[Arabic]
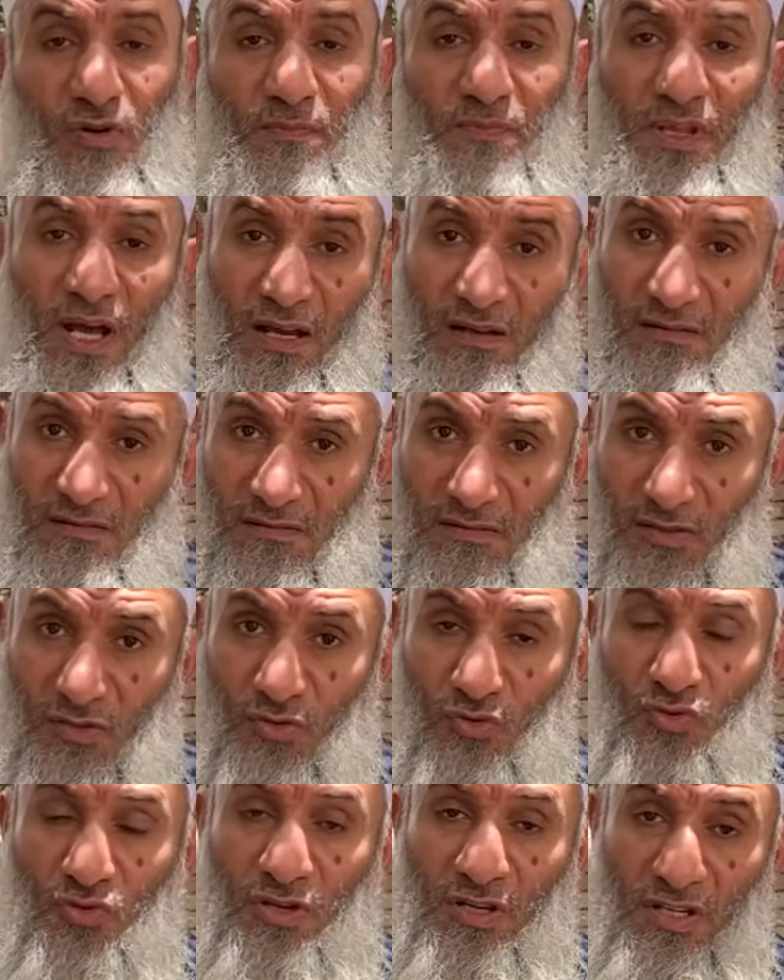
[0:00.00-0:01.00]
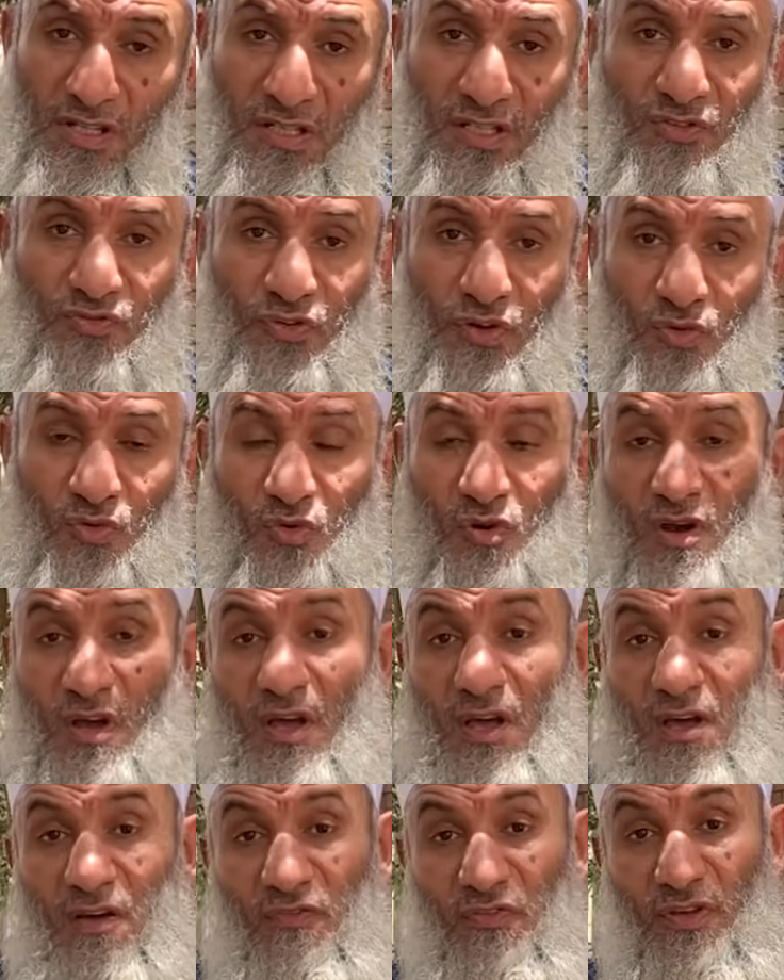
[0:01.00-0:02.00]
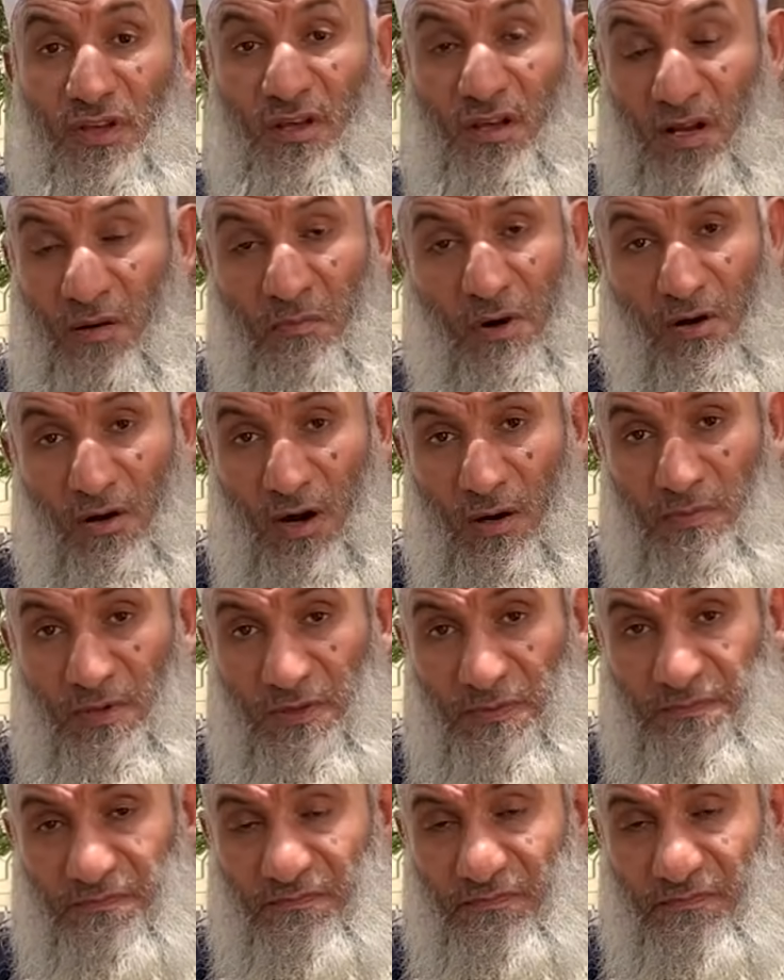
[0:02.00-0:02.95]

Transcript: ويبدا يروح يدفنه في المقابر